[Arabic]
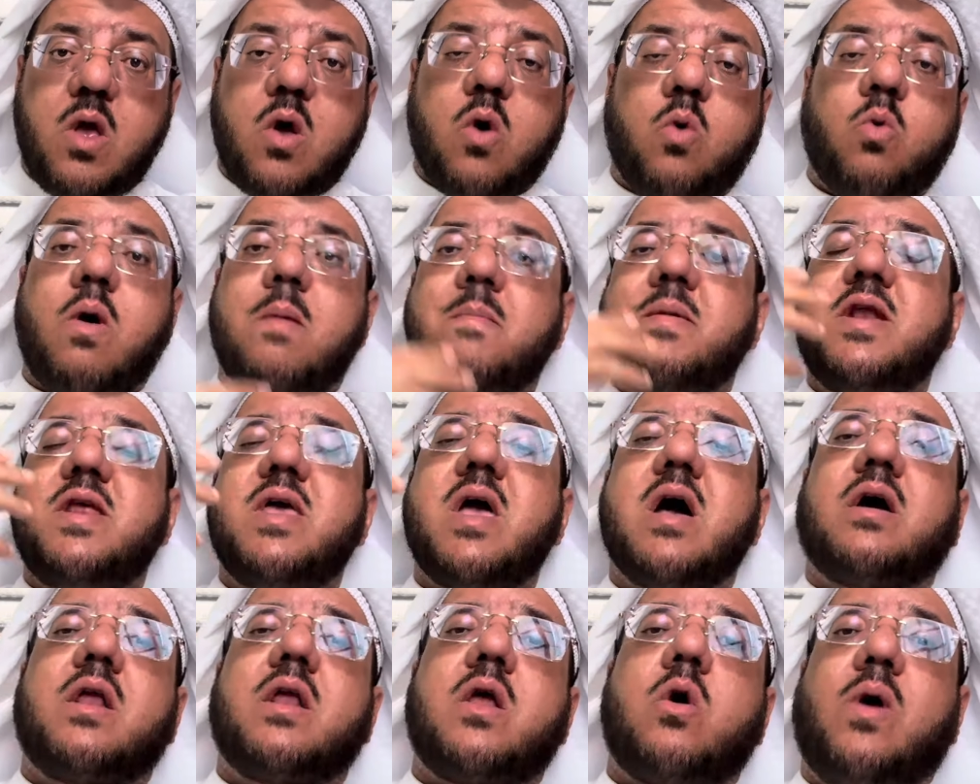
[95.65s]
ومن
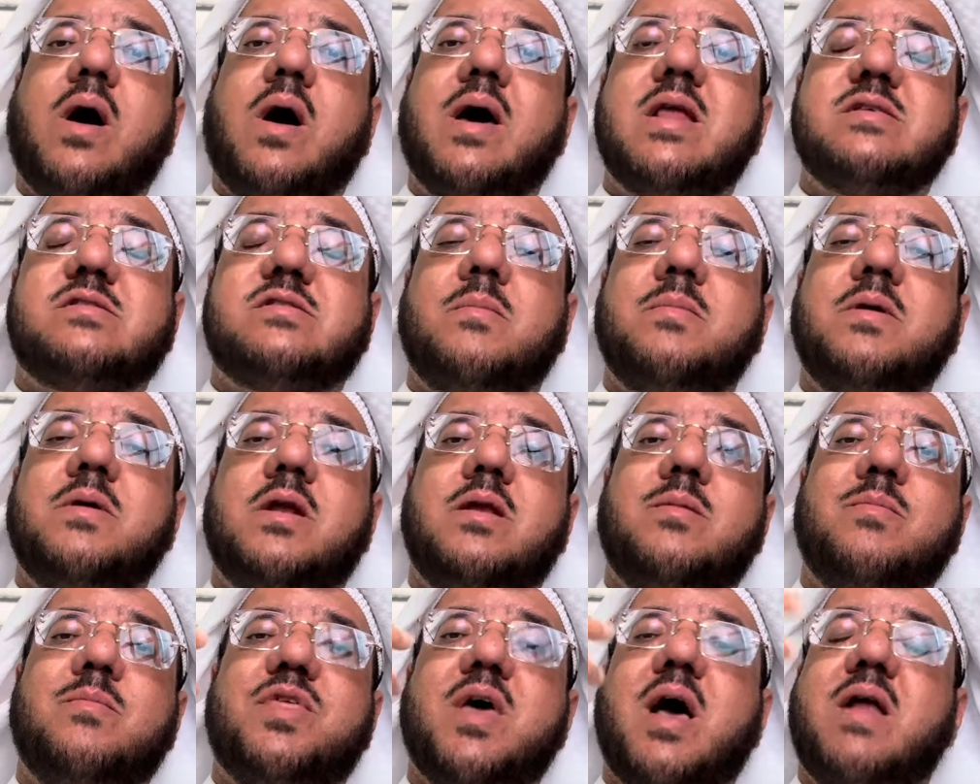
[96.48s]
يقرأ على سبيل
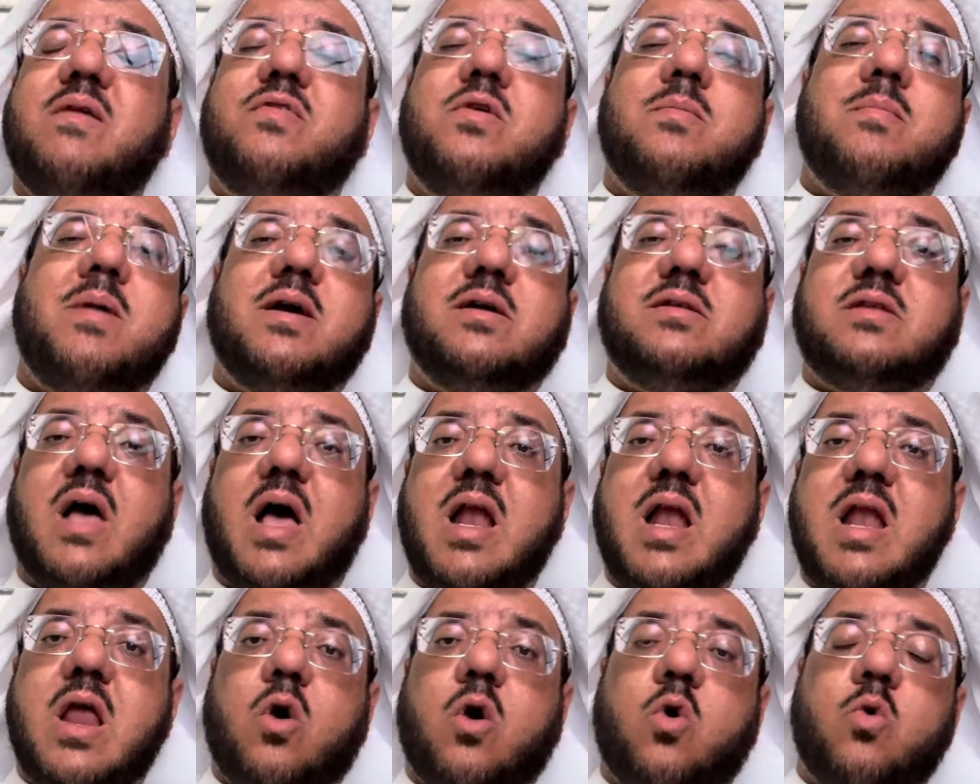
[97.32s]
المثال فيما
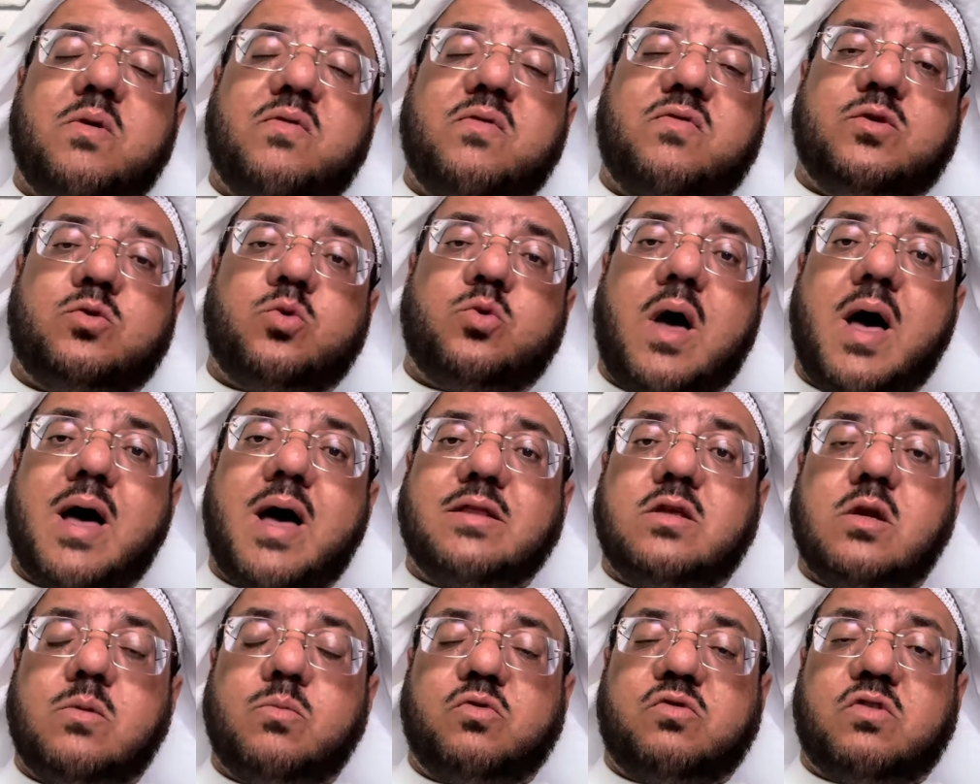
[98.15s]
يتعلق
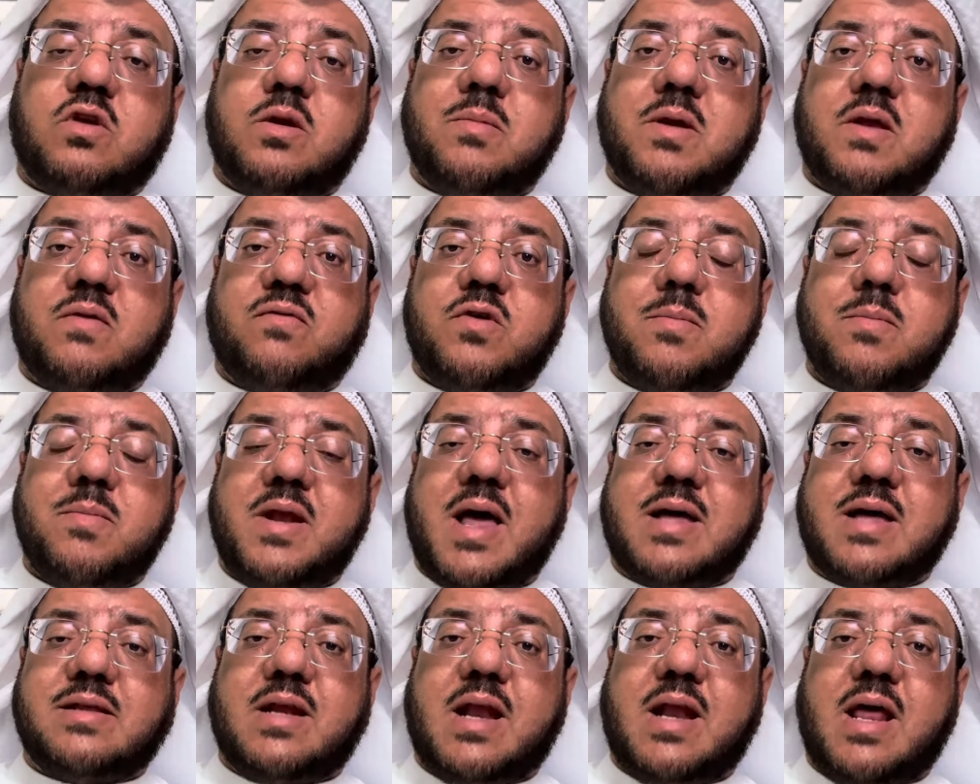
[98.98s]
بفتوحات المسلمين في
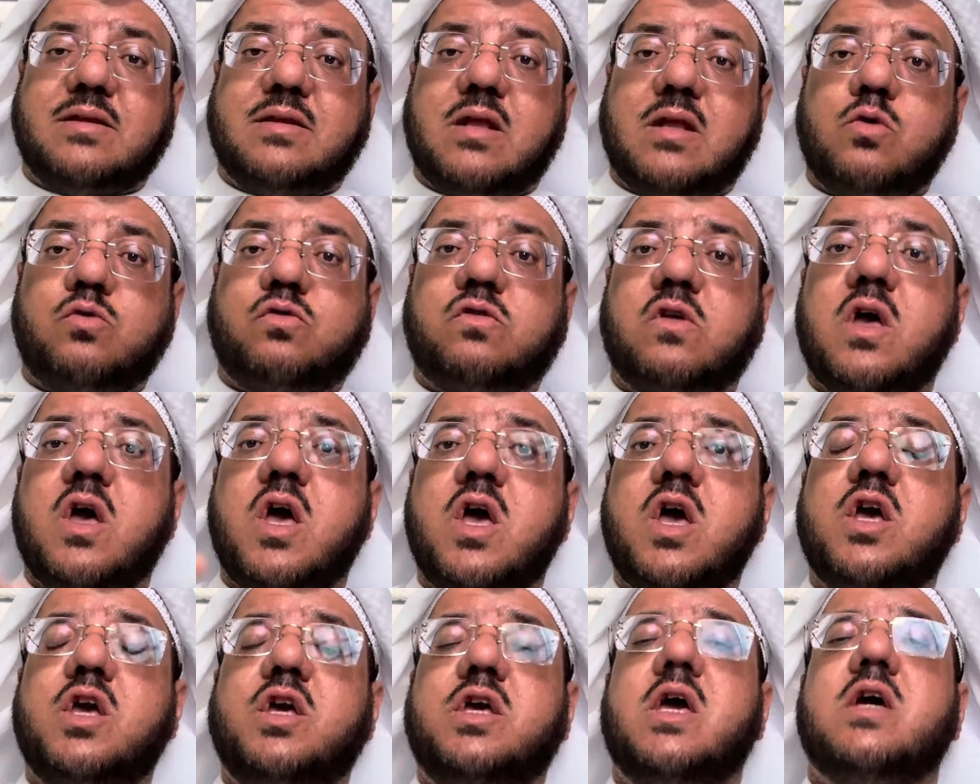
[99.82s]
بلاد الأندلس
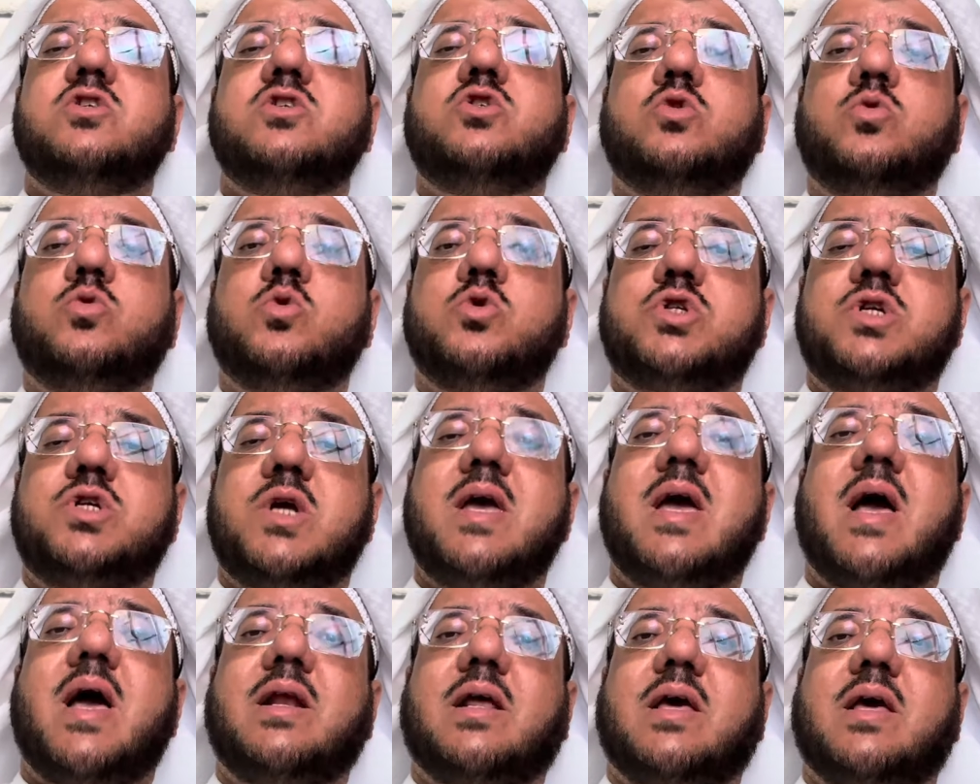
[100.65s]
يجد
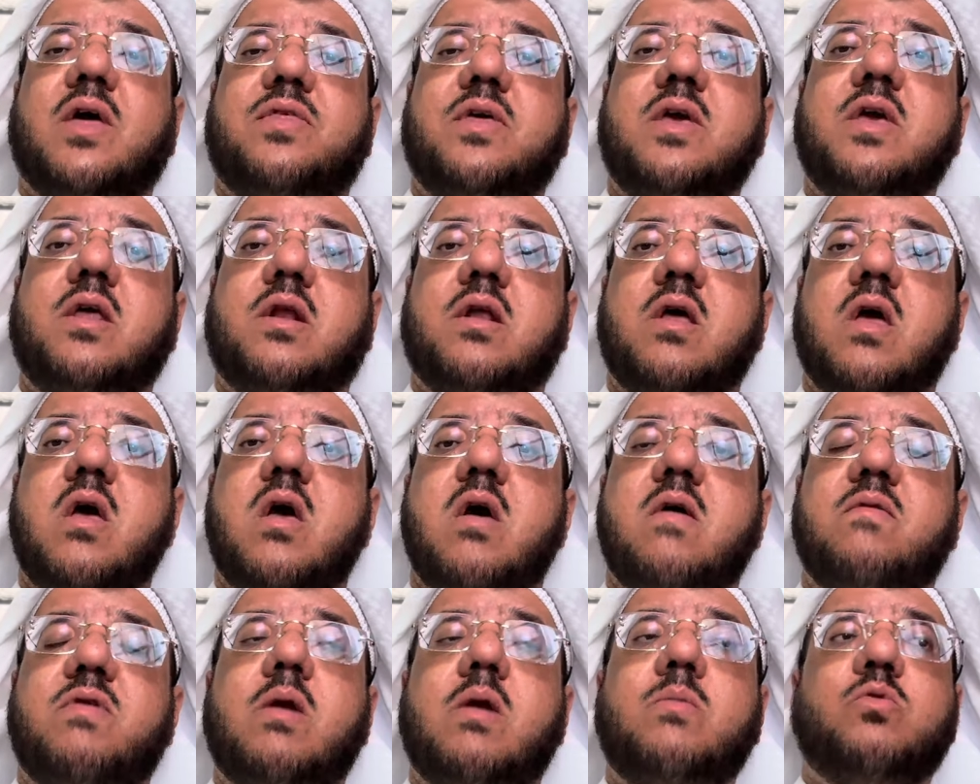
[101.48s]
الشيء الكثير
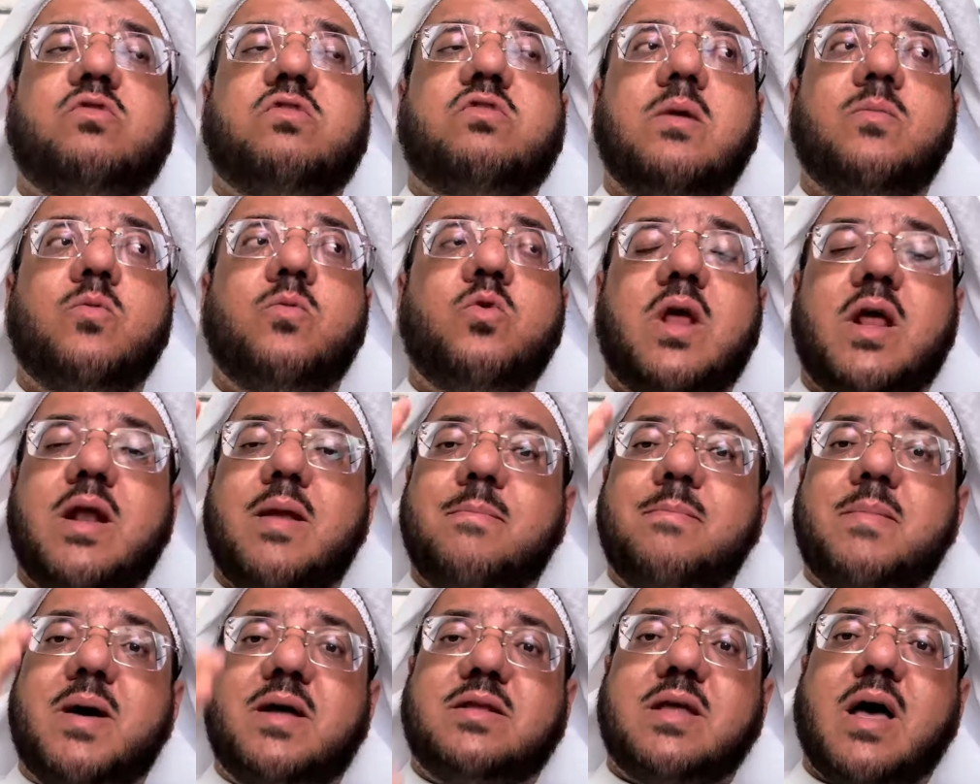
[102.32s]
فالمسلمون
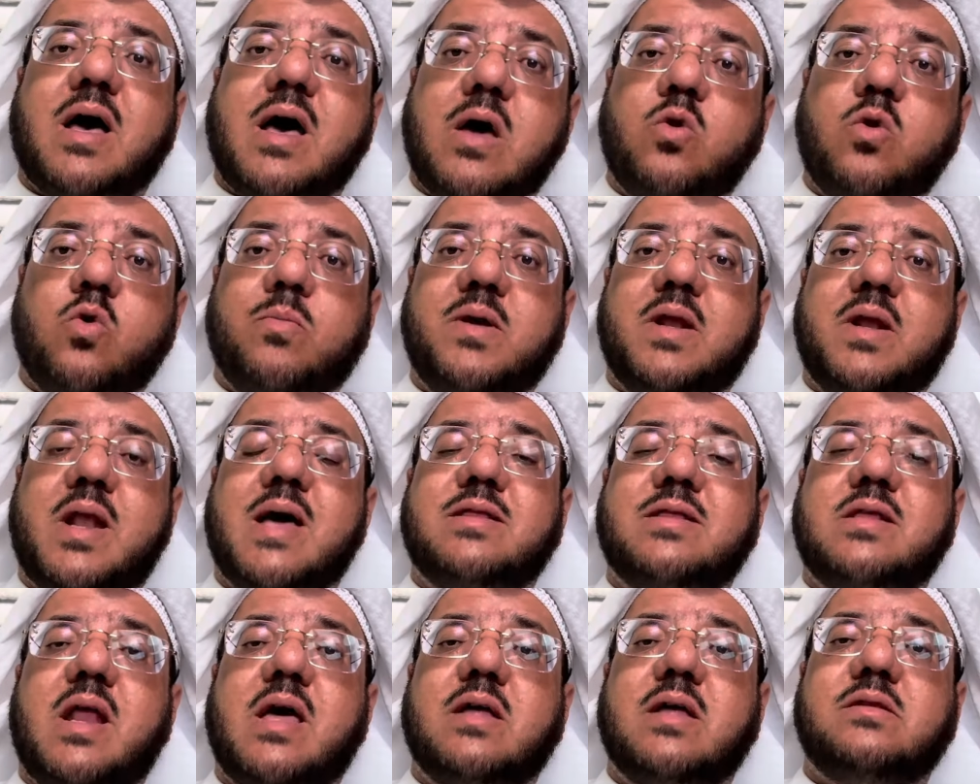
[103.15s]
لما دخلوا
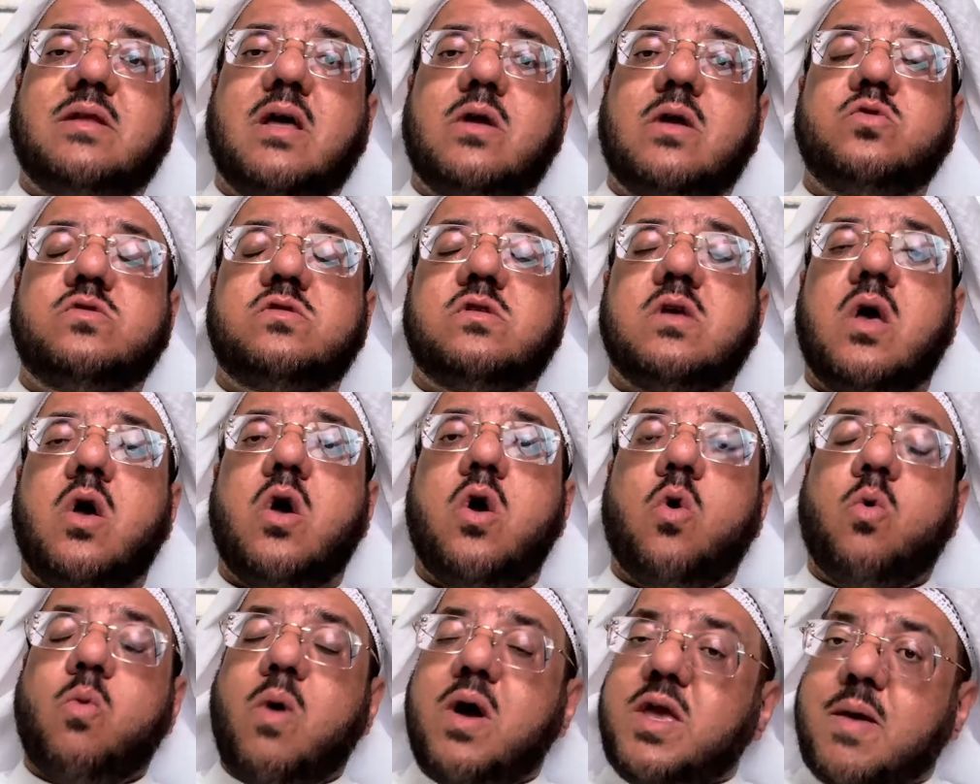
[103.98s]
بلاد الأندلس
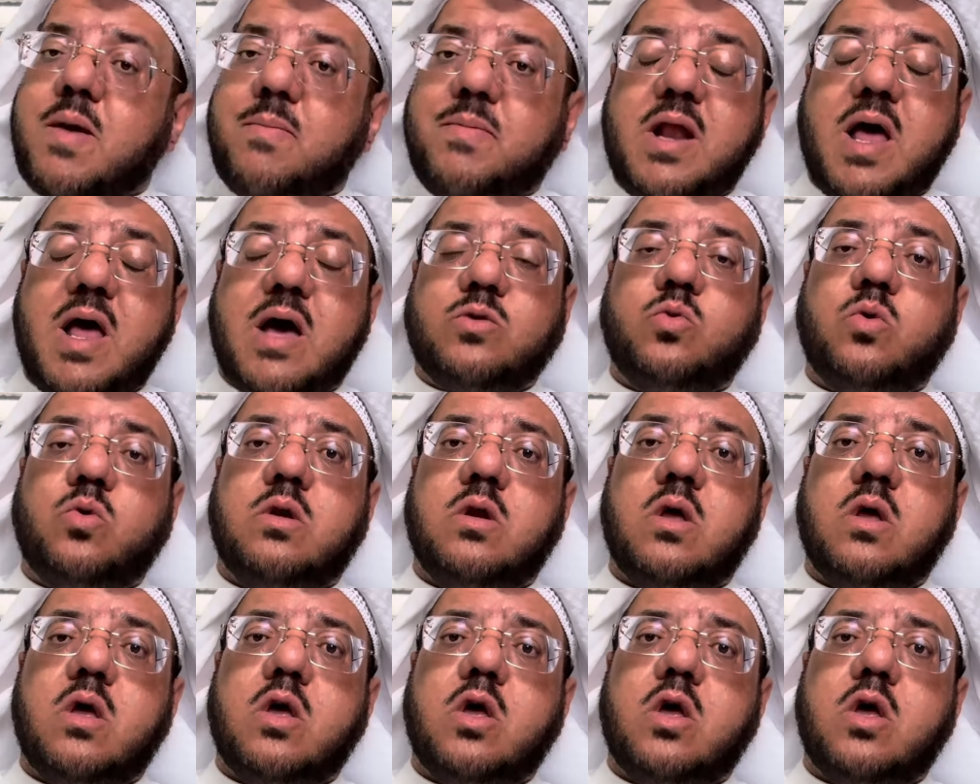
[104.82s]
وهي بلاد